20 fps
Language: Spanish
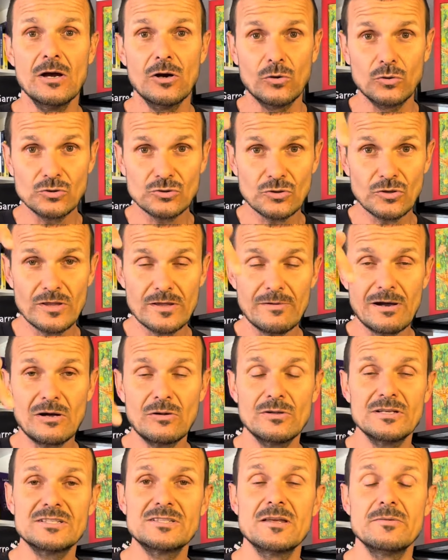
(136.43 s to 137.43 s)
Justo
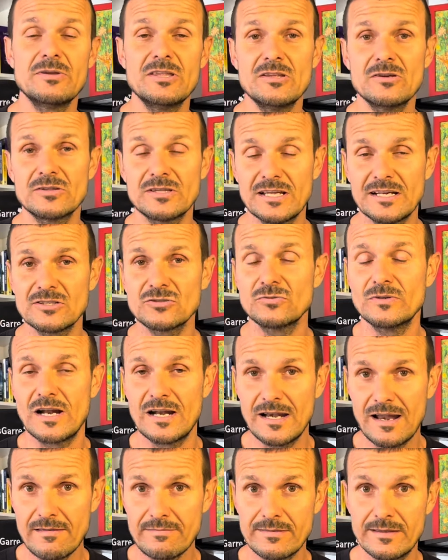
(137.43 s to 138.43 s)
debajo de este vídeo tienes un
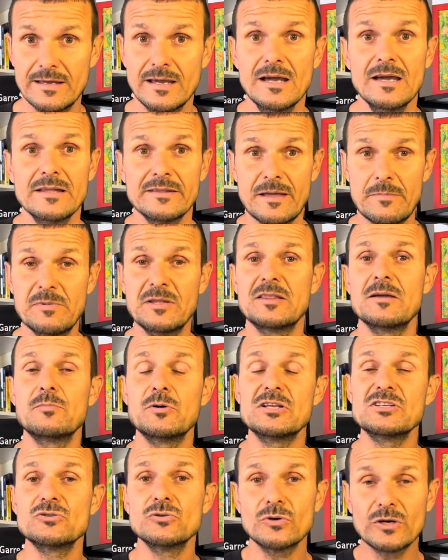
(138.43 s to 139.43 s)
enlace. También te
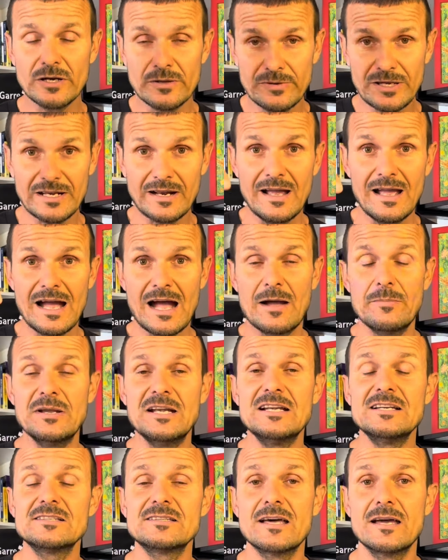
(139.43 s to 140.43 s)
puedes suscribir a mi
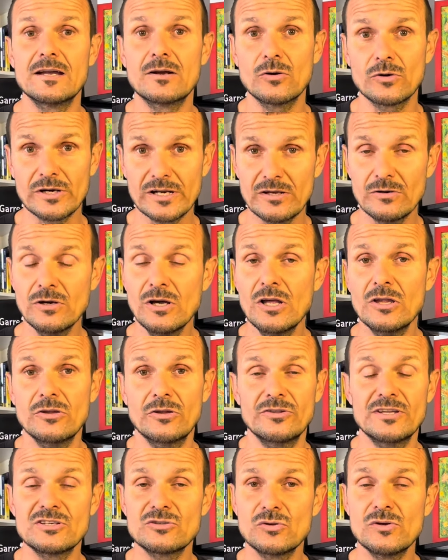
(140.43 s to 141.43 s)
lista de correo
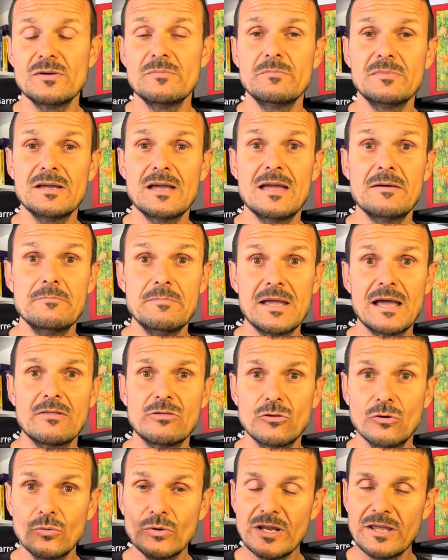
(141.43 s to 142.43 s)
donde estoy
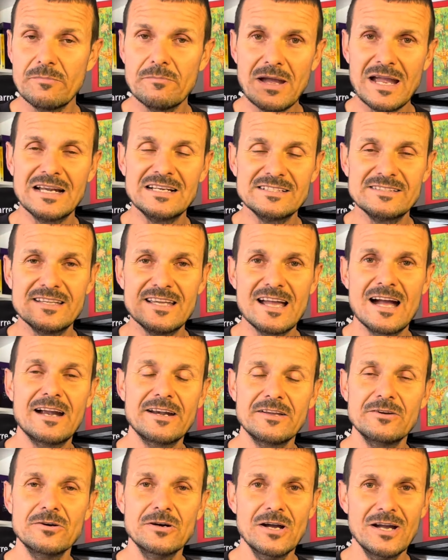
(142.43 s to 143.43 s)
enviando un email
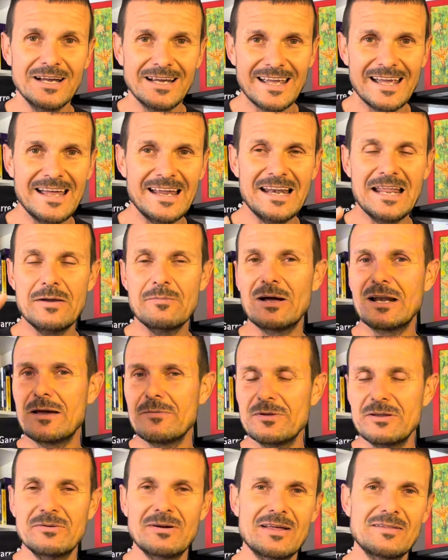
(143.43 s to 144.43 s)
diario que eleva la
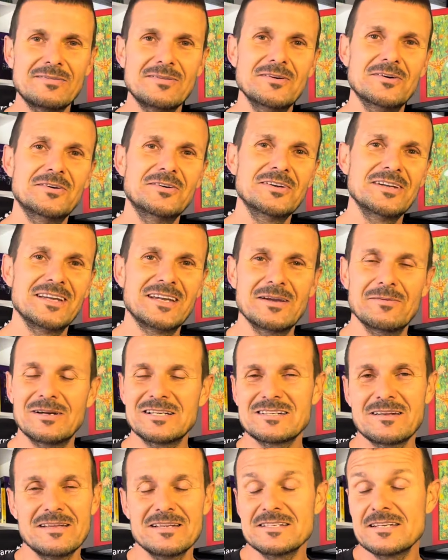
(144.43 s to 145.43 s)
vibración y que
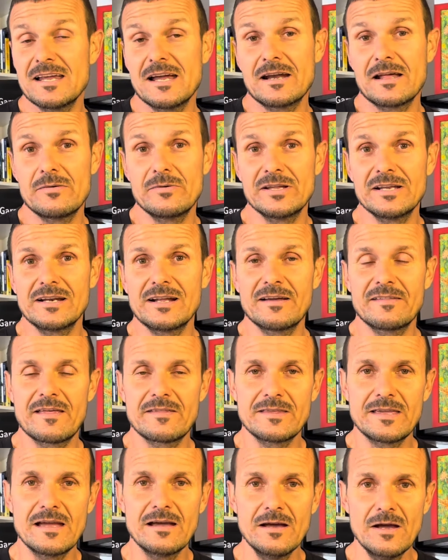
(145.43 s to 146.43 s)
vas a desear abrir
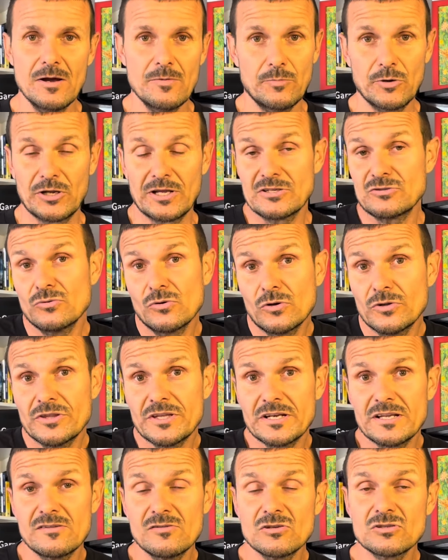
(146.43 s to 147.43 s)
cada día porque es un
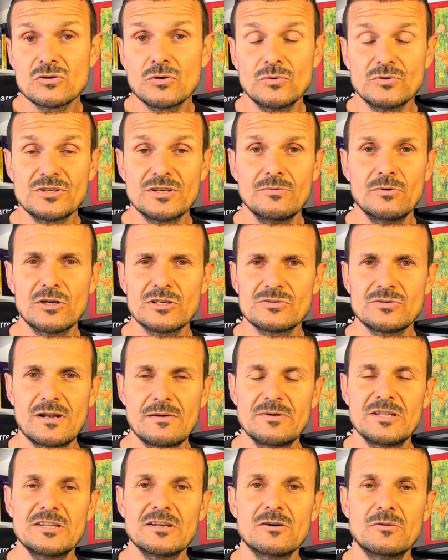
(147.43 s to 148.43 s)
contenido exclusivo que
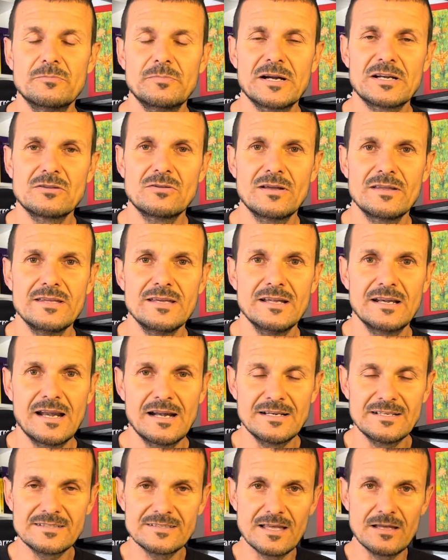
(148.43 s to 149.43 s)
solamente comparto allí en
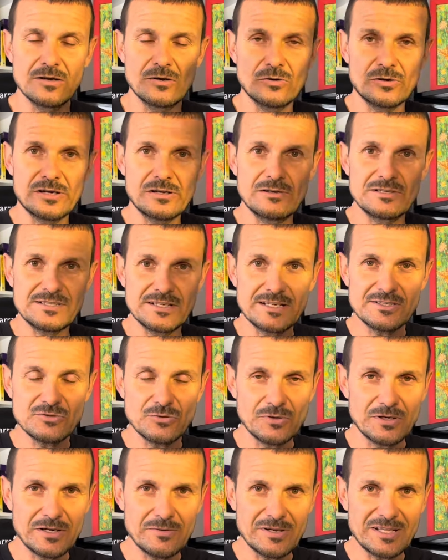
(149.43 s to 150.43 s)
la lista de correo. Así que
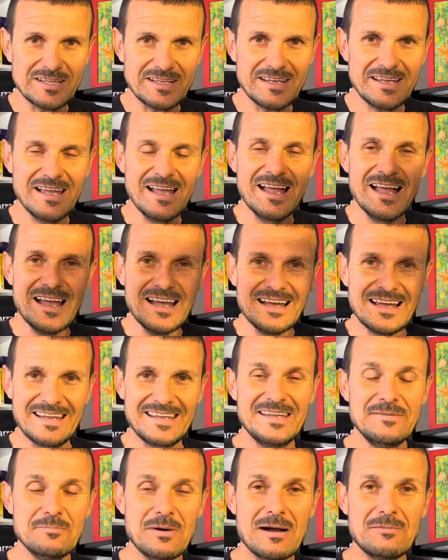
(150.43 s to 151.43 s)
suscríbete
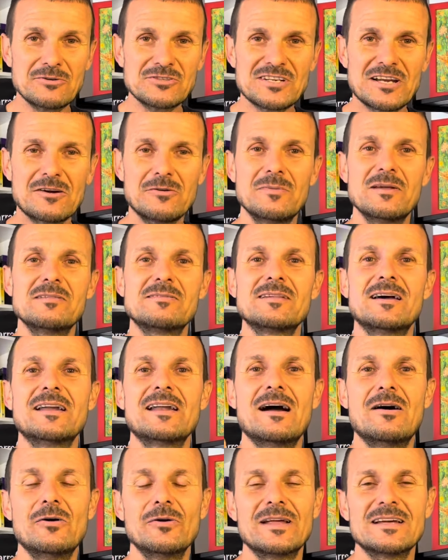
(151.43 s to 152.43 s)
y vamos a
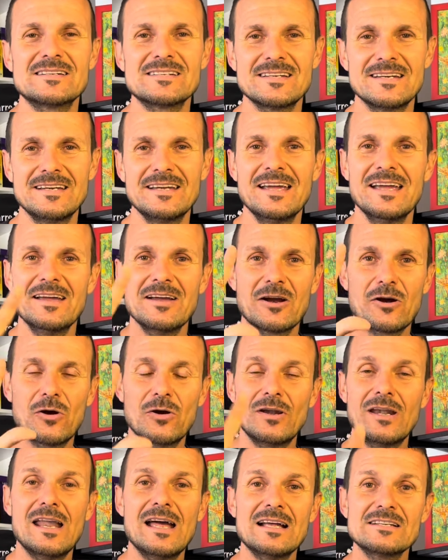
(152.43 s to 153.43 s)
comenzar ahora sí
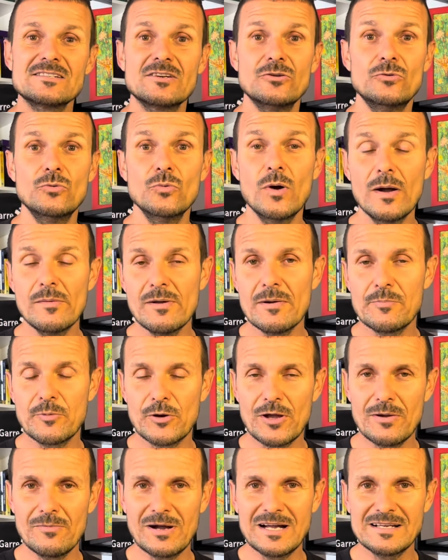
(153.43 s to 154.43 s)
con las nueve
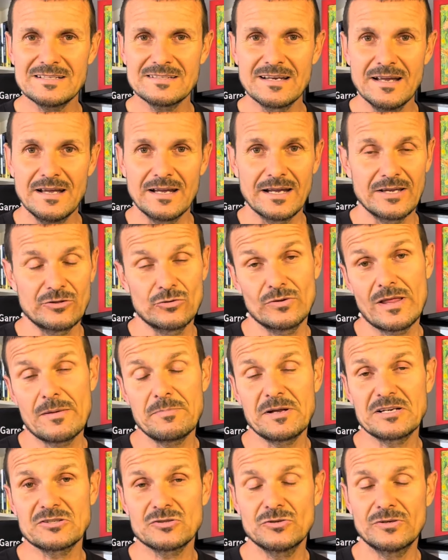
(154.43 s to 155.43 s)
pruebas que toda
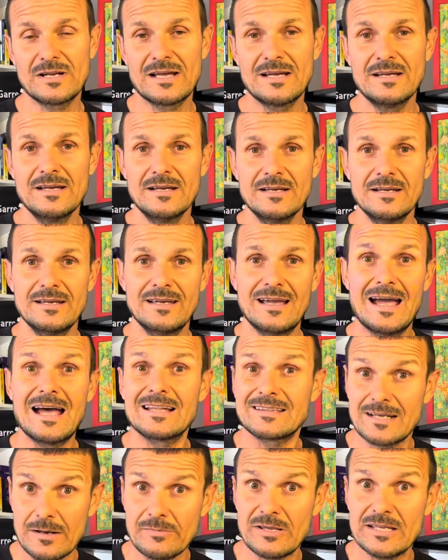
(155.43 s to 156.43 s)
persona
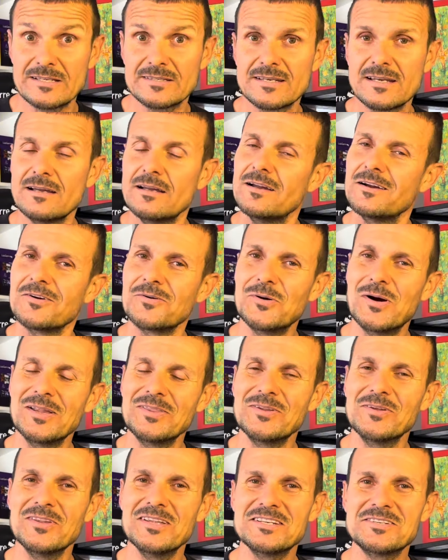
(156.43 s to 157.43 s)
atraviesa
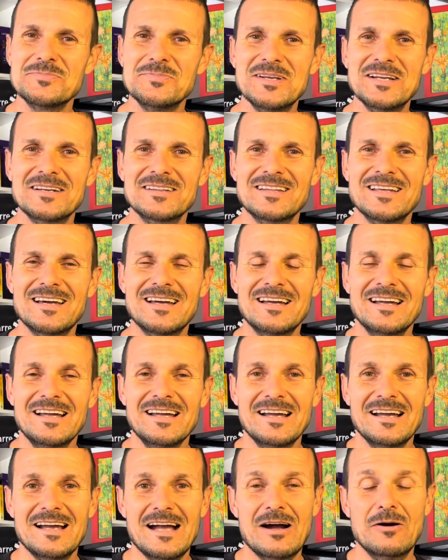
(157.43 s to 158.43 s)
cuando despierta
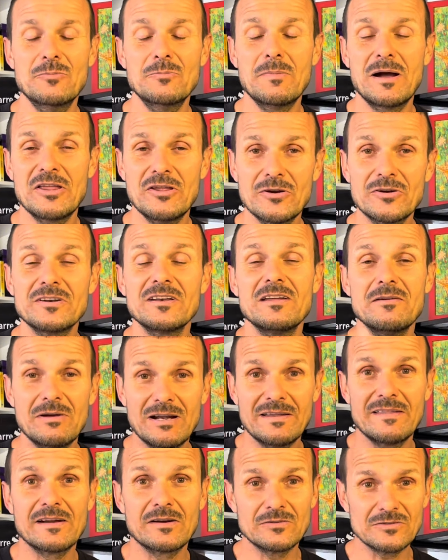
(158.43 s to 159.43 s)
a un mayor
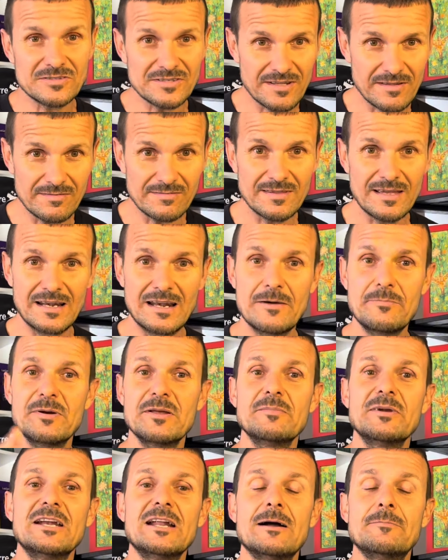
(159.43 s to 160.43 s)
nivel de conciencia. La
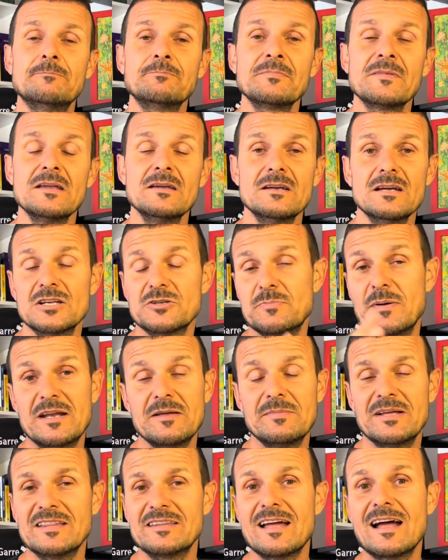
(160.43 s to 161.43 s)
primera,
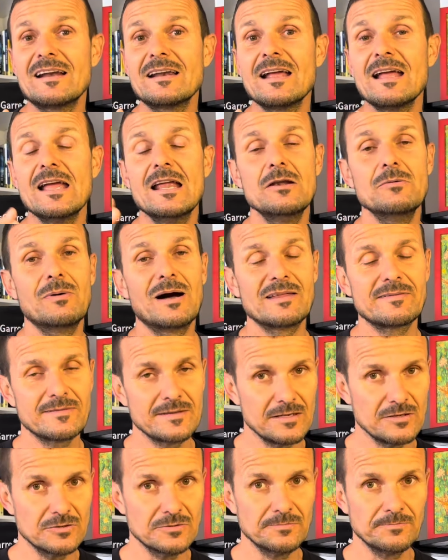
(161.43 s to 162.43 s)
experimentar el
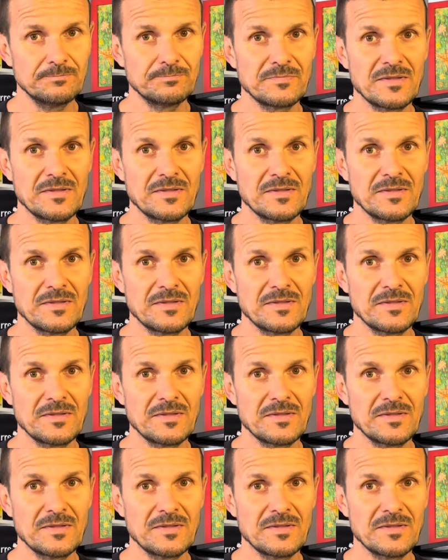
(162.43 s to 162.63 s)
vacío.